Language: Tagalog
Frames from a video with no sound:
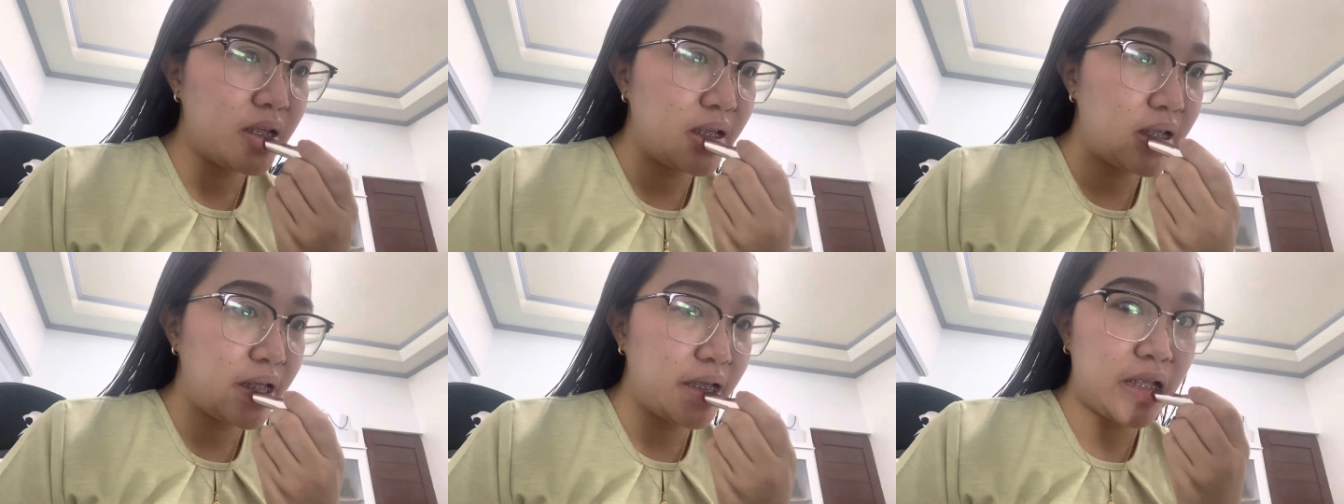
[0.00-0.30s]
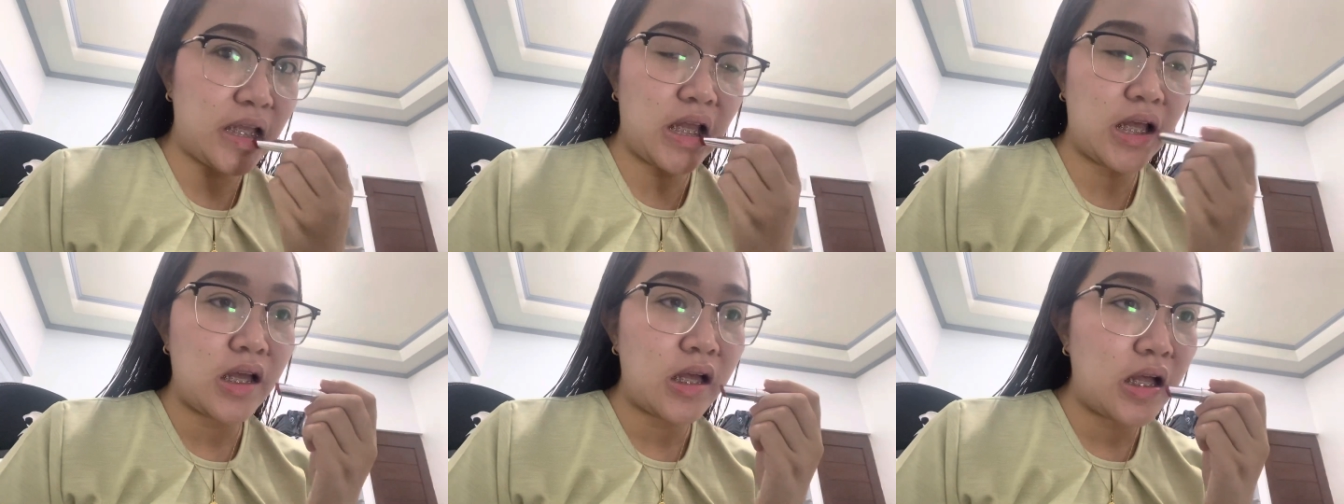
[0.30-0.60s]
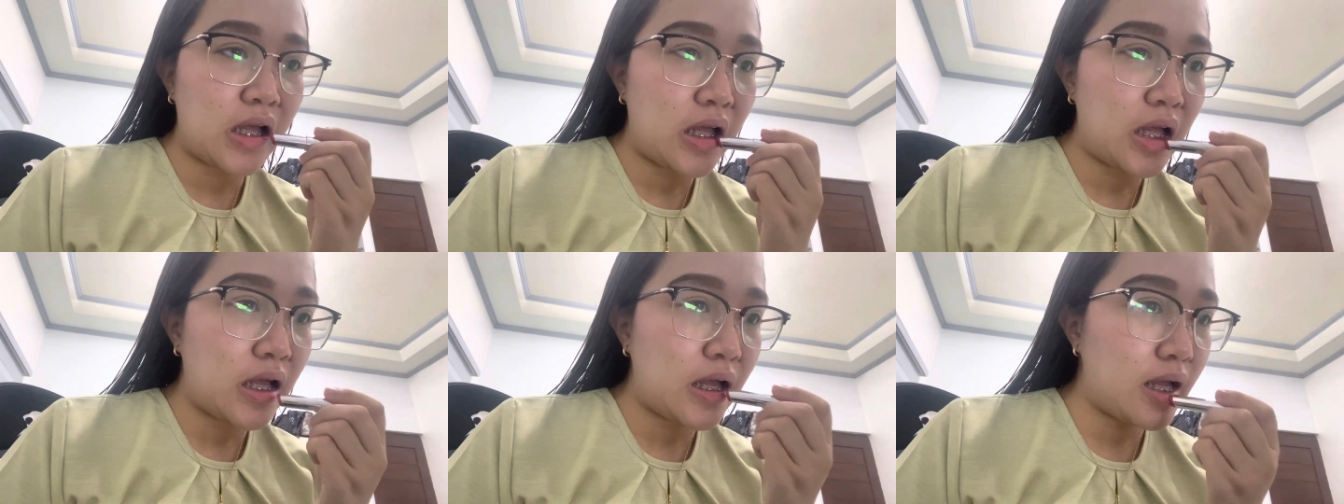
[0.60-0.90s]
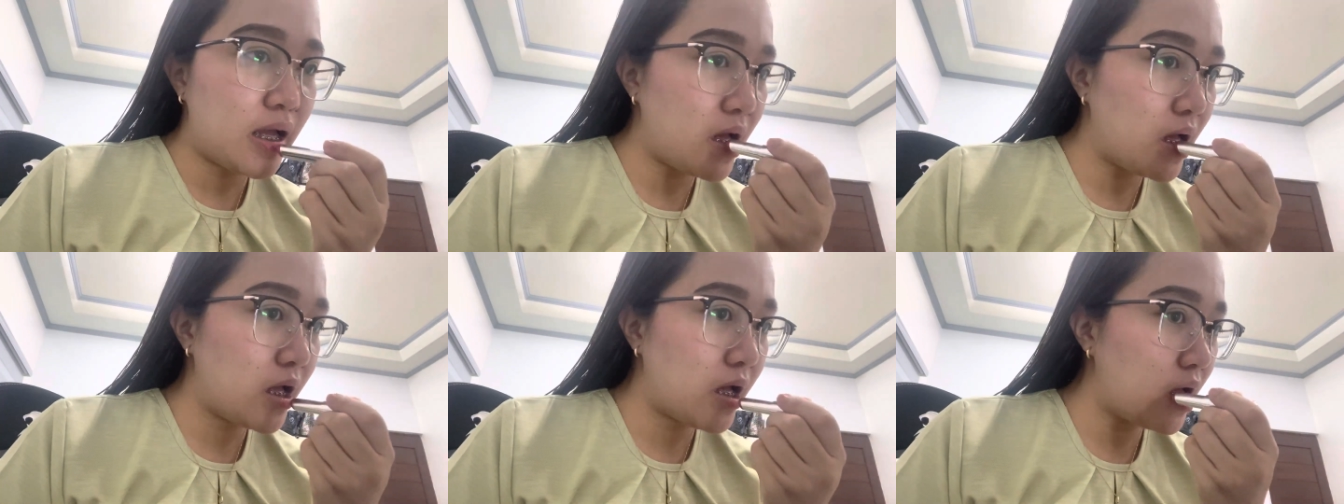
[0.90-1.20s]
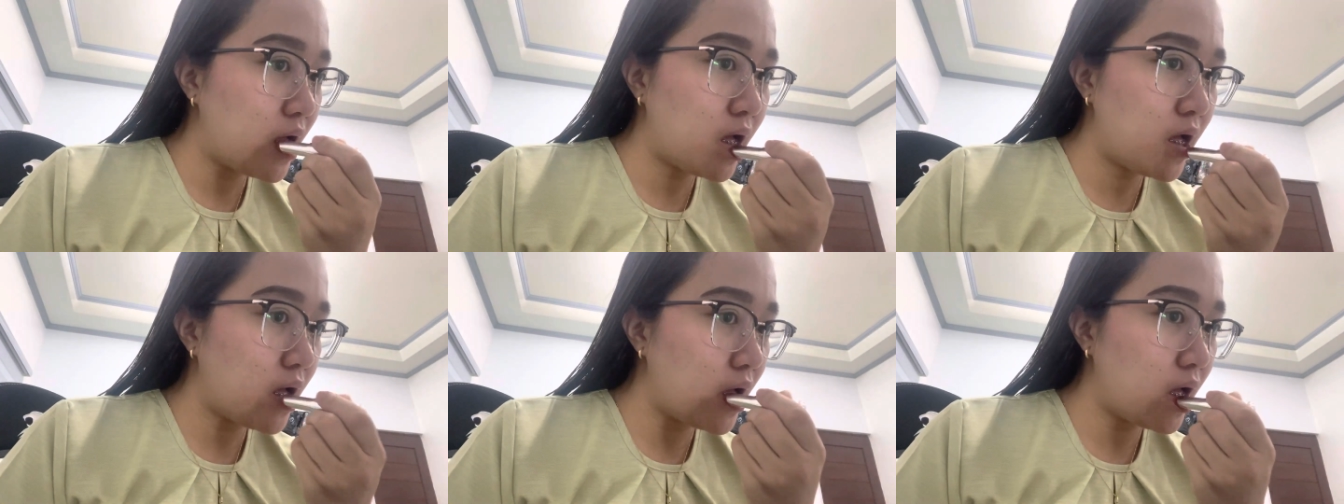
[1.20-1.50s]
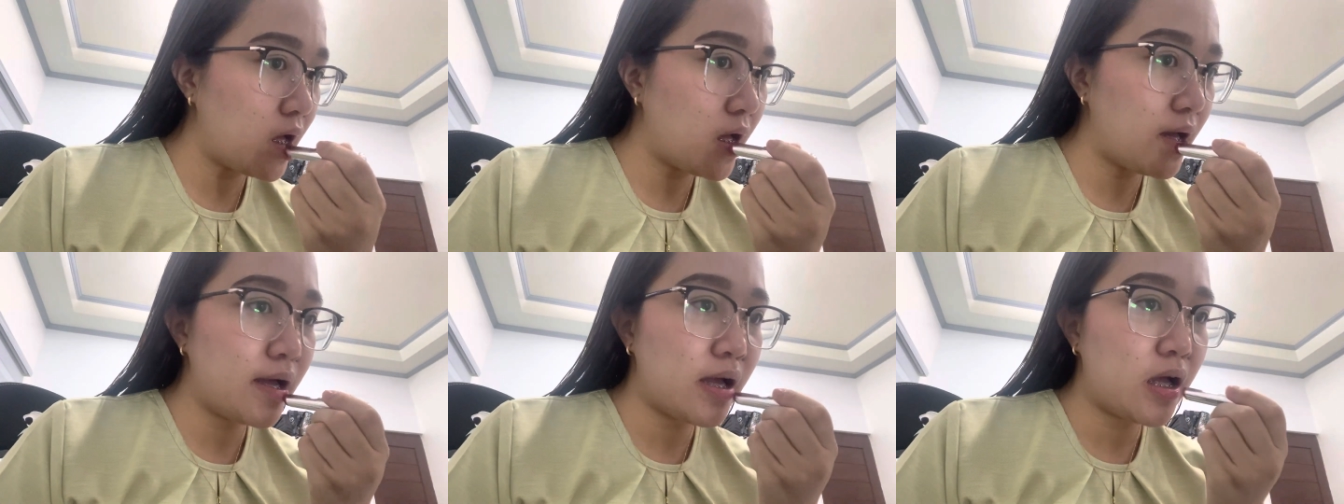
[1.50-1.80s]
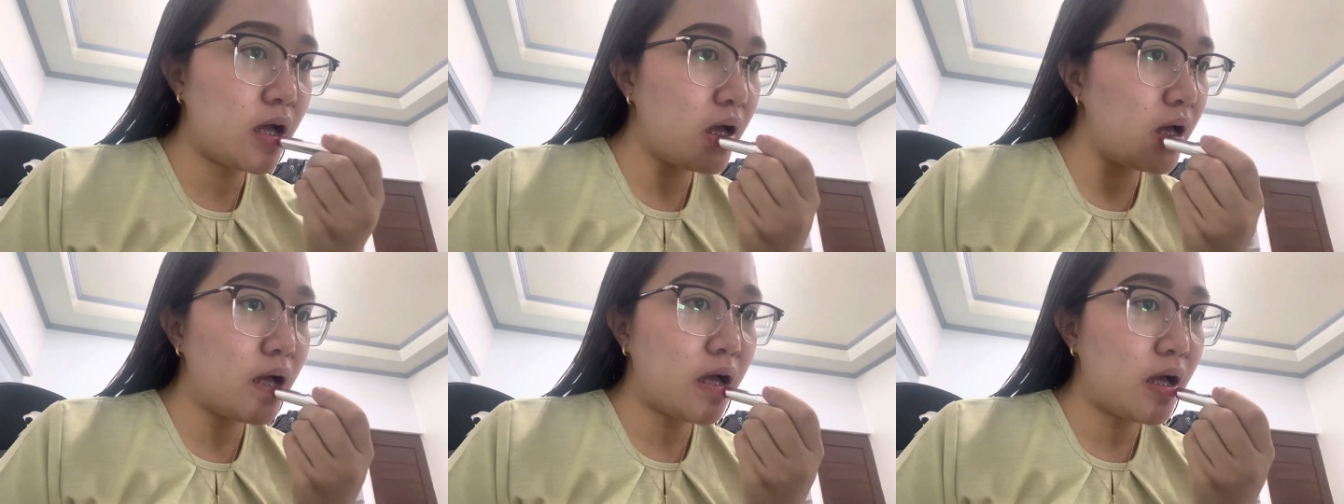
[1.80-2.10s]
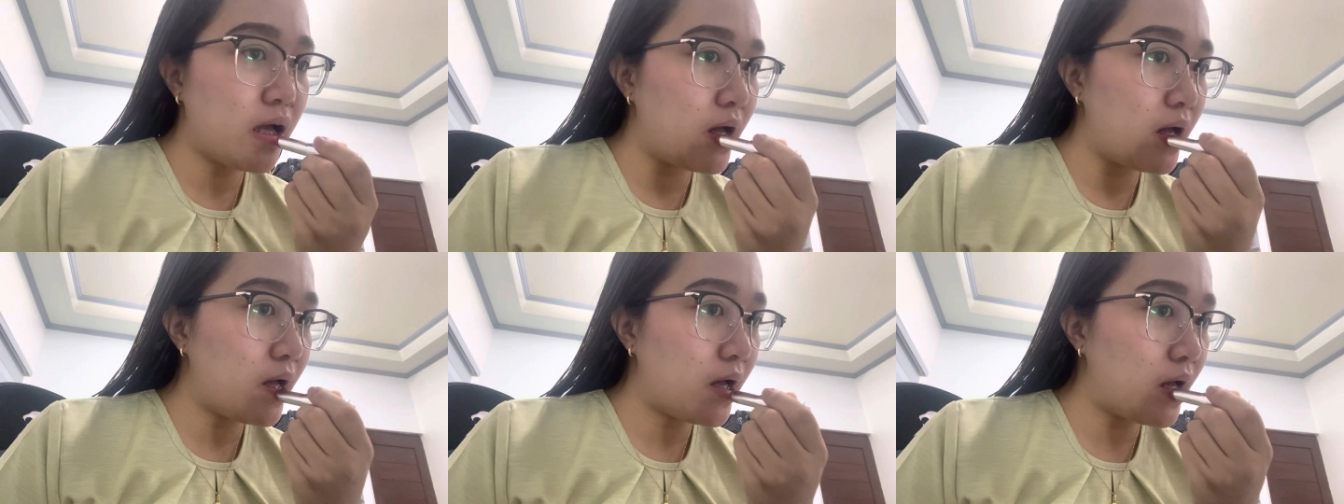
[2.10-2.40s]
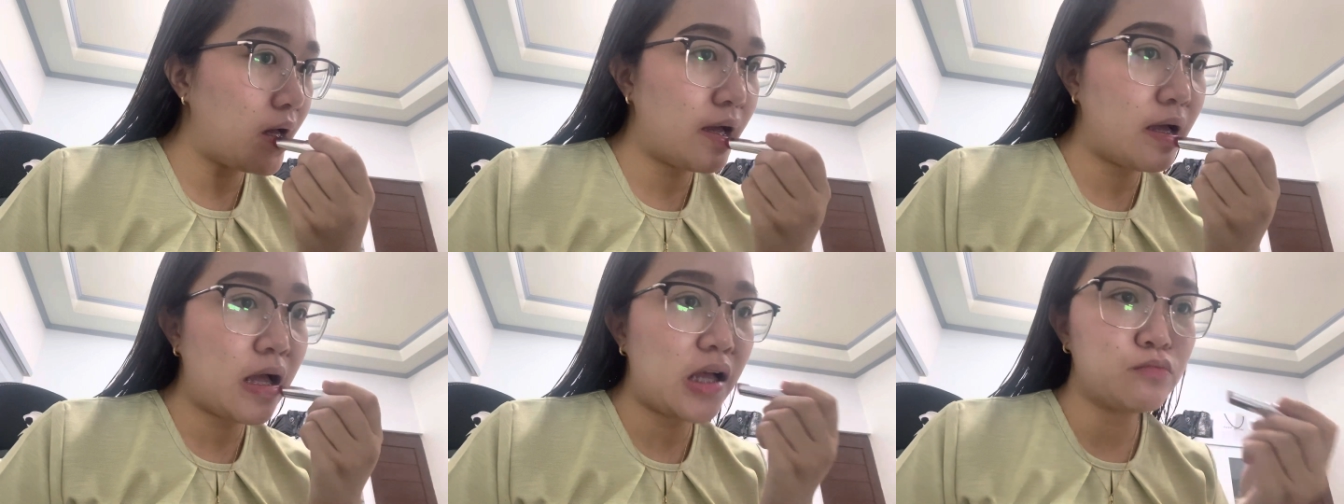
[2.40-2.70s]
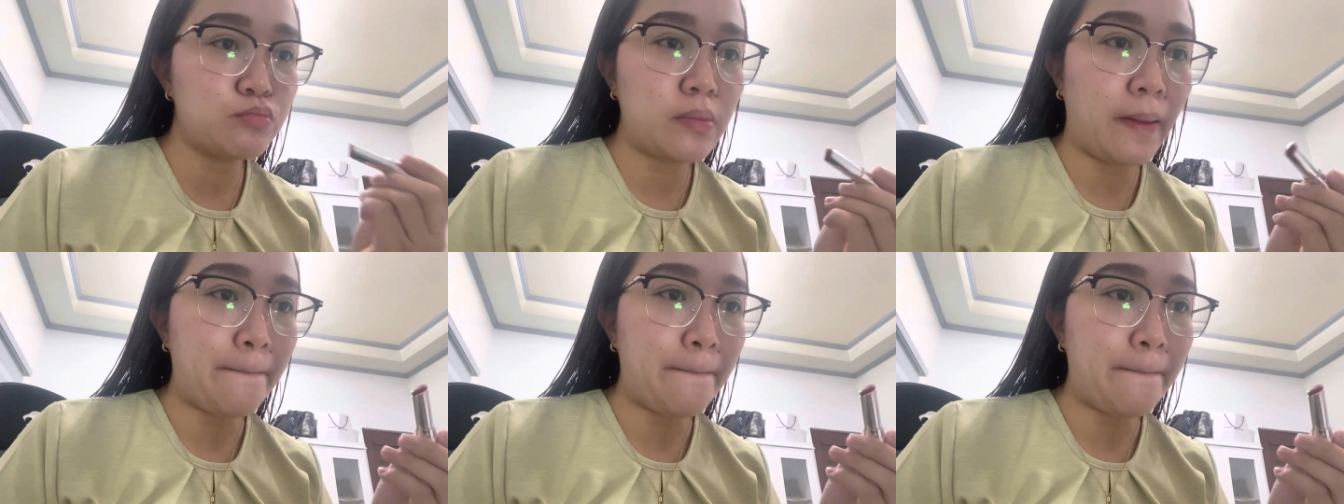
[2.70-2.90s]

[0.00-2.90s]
din ang Dior na lipstick.